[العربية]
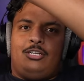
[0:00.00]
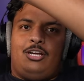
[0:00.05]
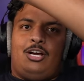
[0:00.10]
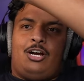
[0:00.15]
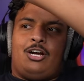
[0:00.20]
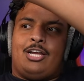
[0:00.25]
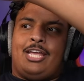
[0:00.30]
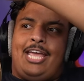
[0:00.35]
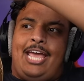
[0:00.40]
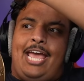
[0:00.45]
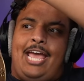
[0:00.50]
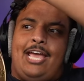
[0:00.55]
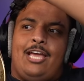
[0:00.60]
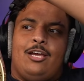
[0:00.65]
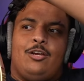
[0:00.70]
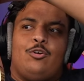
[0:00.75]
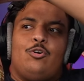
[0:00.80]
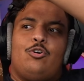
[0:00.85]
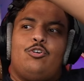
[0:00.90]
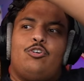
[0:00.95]
اوكي
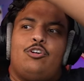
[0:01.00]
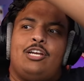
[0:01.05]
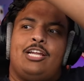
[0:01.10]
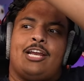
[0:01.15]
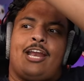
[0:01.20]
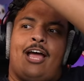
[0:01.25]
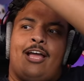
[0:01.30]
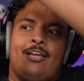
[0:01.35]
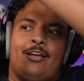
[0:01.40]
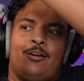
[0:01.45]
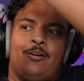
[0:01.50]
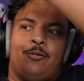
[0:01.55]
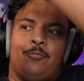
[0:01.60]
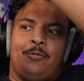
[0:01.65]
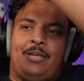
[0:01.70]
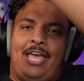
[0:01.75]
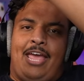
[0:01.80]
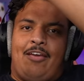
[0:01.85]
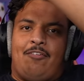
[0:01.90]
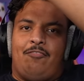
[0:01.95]
قولوا لي رايكم
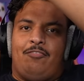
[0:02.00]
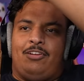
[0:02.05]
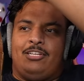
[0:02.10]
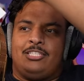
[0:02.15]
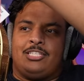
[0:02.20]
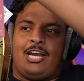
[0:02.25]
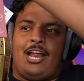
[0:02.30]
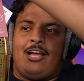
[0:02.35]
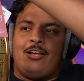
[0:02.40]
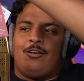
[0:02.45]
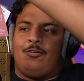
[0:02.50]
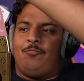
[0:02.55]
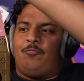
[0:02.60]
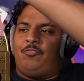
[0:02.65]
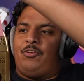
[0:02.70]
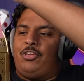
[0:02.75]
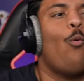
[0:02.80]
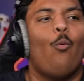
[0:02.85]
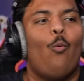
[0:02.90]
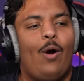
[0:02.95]
كيف ايش رايكم
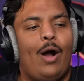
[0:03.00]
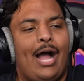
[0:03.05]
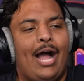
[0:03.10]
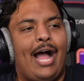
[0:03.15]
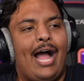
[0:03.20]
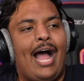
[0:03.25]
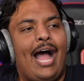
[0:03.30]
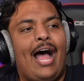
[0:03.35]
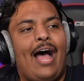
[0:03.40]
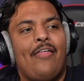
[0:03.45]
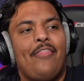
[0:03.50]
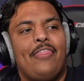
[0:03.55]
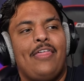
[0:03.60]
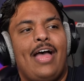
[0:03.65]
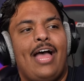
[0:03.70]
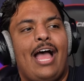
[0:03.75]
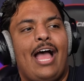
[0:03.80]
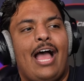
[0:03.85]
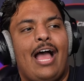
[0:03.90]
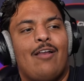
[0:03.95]
فيه
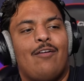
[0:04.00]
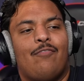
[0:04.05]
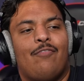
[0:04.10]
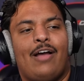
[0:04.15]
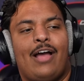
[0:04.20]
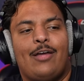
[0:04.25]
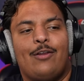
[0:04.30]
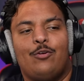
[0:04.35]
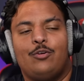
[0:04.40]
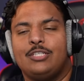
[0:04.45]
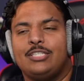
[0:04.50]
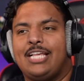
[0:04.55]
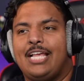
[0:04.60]
وهذا الفانوس